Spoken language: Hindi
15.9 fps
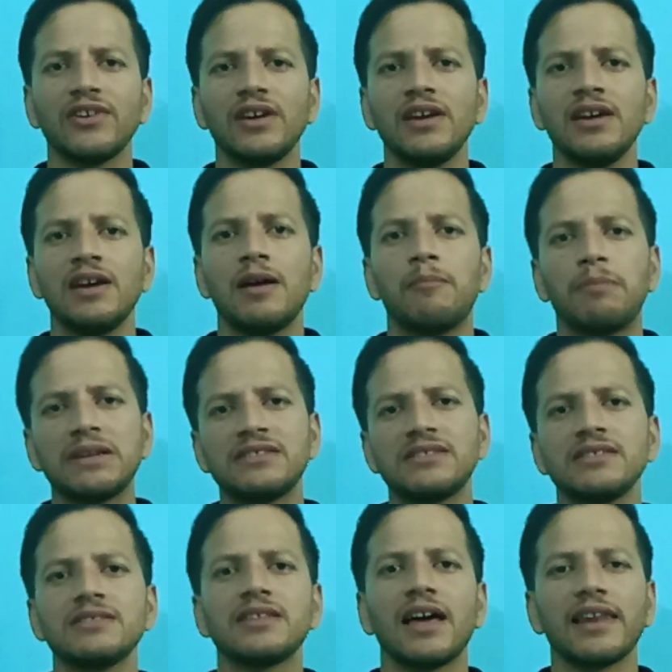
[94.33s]
से
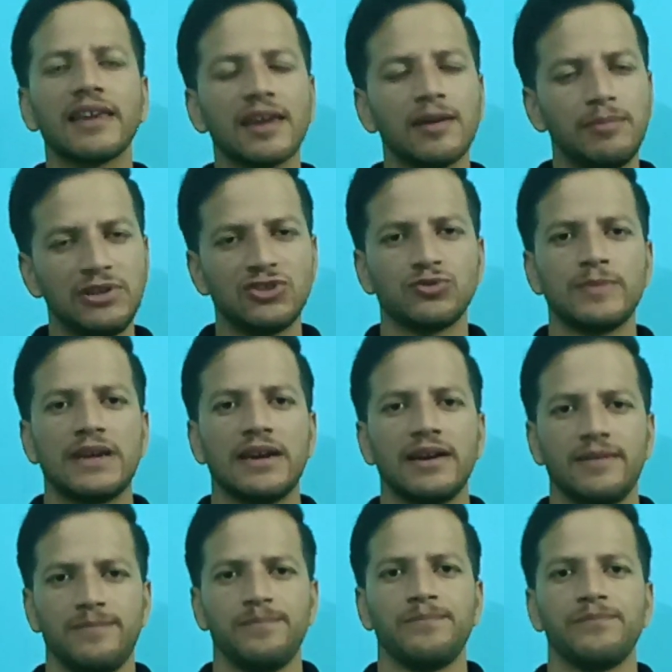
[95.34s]
25 साल के बीच में है